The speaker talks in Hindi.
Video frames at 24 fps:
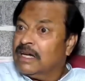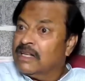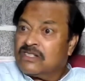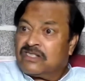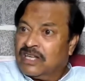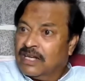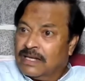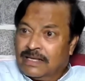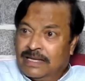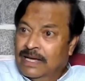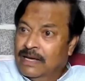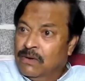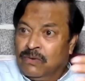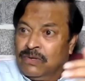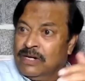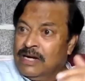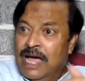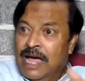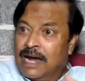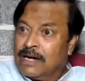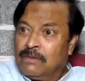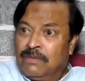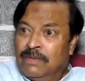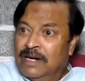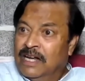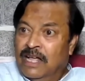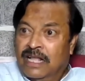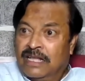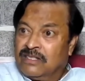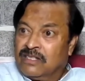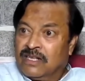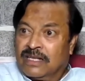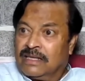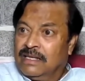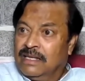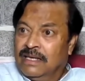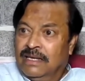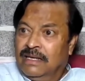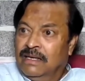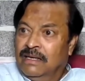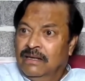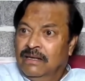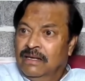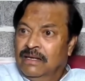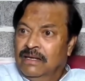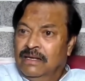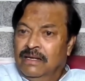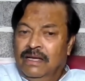कर सकते हैं गुंडा एक्ट में डाल सकते हैं
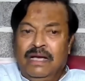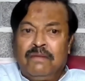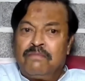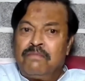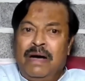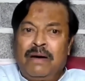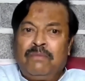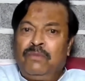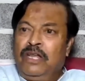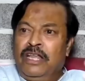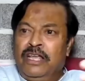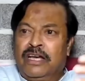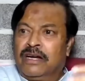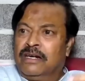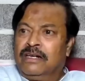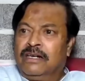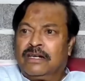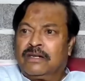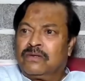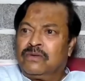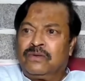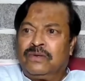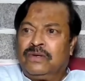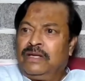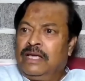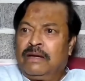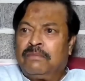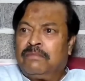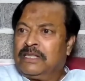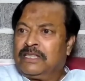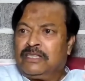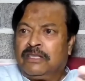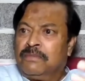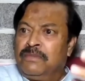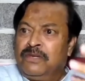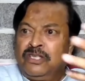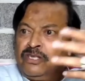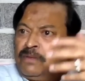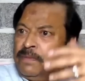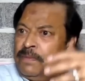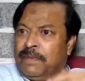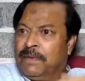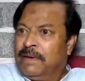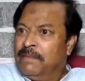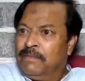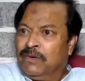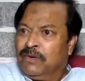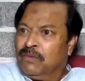एक मामूली कंडक्टर को एक बदतमीजी
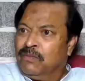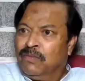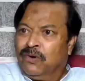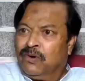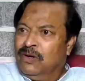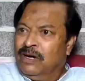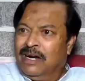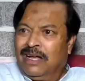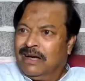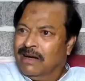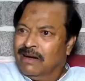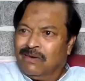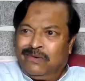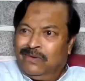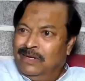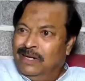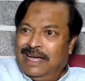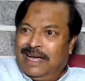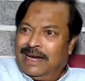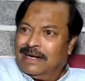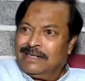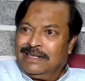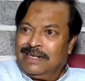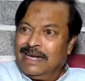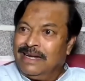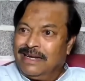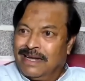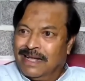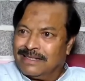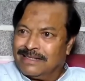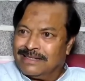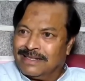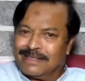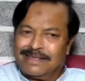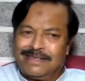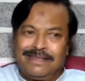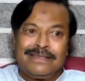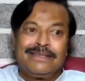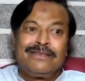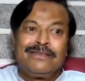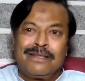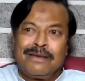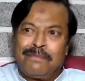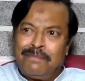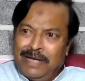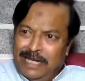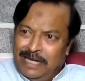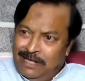पे हम बोडला गुंडा एक्ट नहीं डाल सकते तो
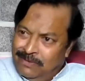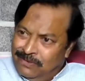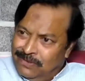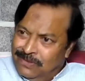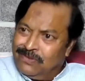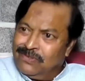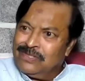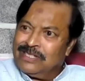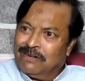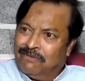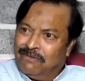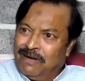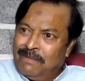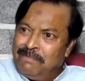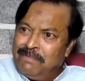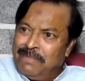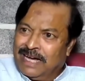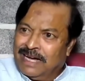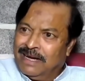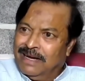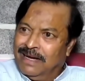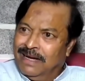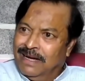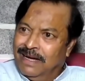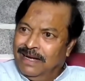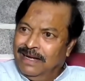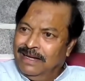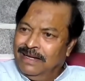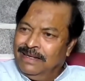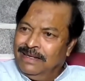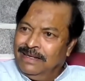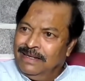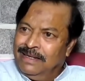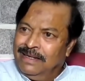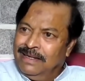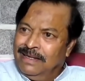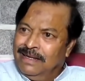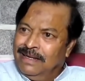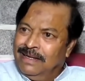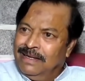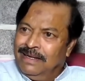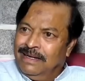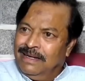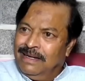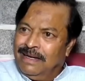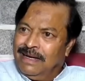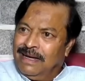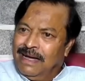तब मैंने उनको जवाब में कहा
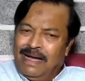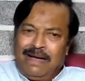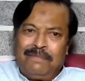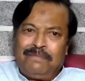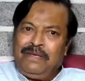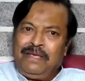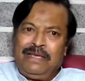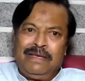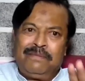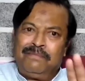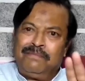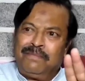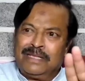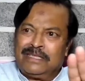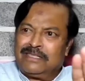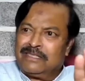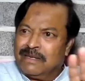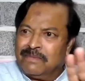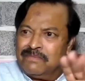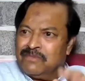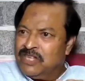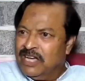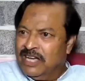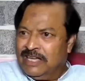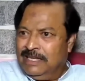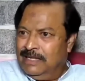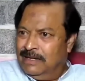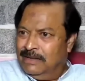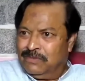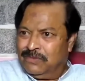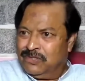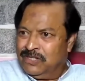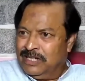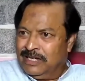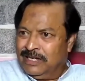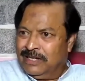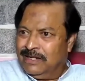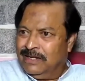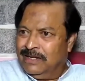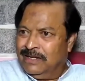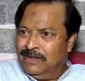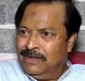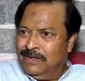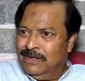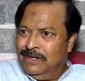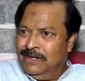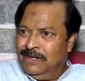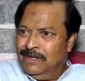आप ये मत समझाइए मुझे
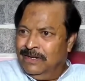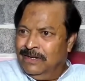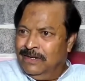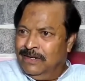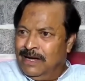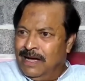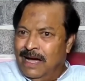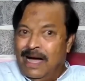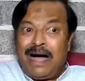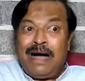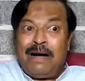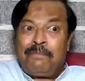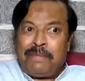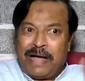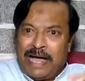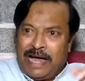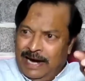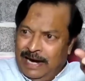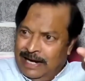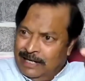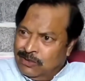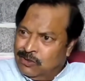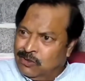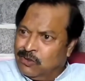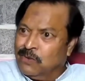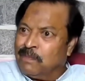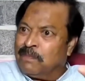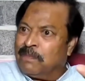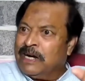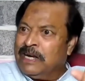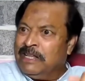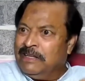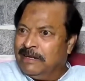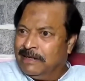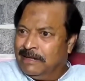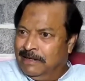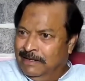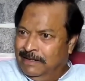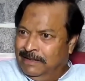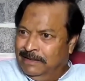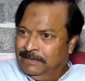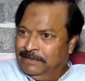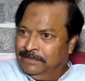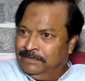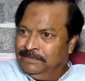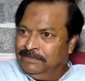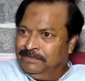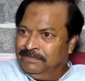आप एक्ट को पढ़िएगा
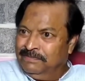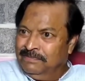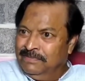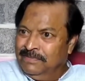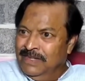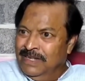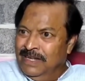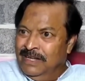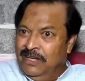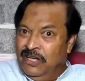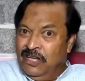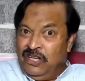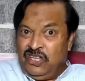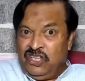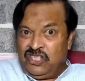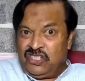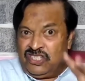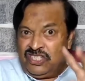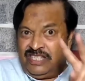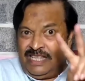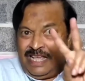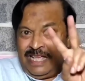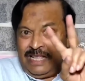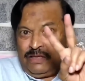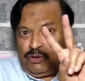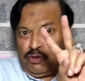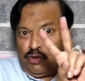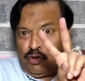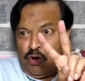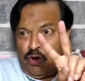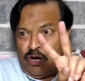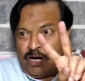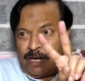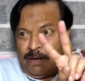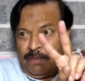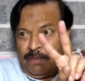इसने दो